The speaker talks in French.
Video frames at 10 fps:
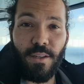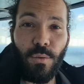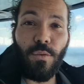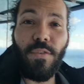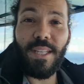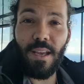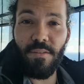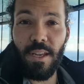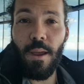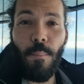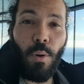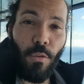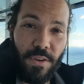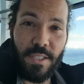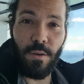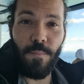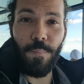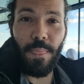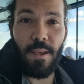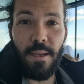Donc vis ta vie, profite en
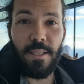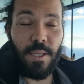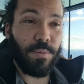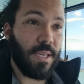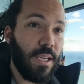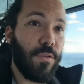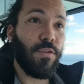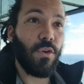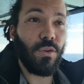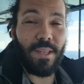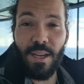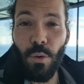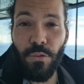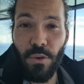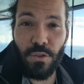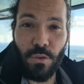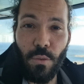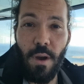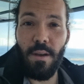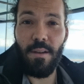c'est pour ça qu'il faut que tu aies confiance en
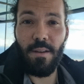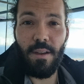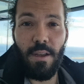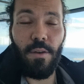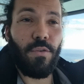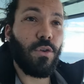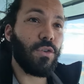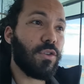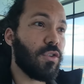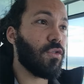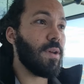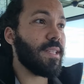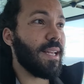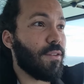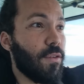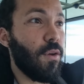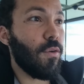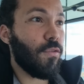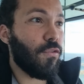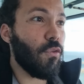toi. Il faut que tu aies cette
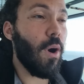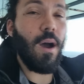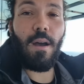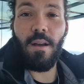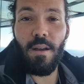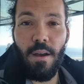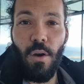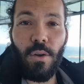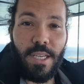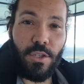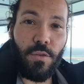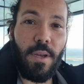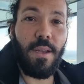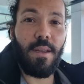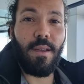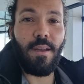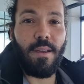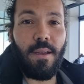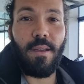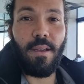foi en qui tu es.
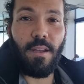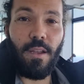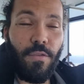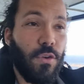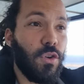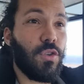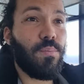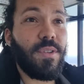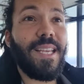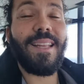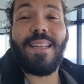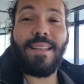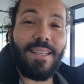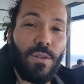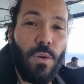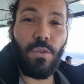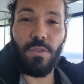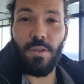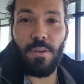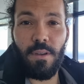Il faut que tu puisses garder la tête
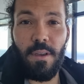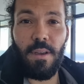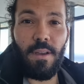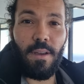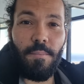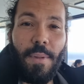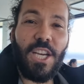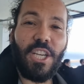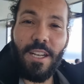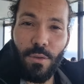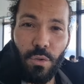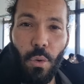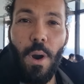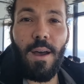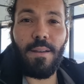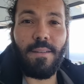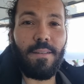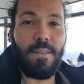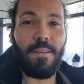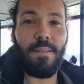haute, marcher de droit,
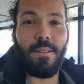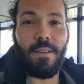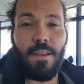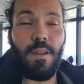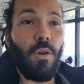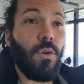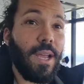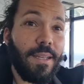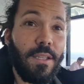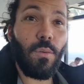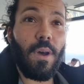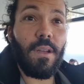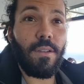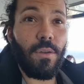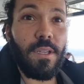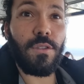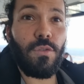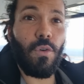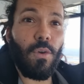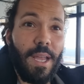regarder droit dans les
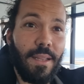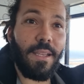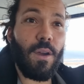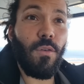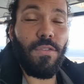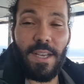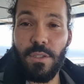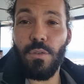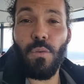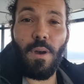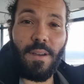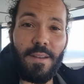yeux, regarder en face de toi.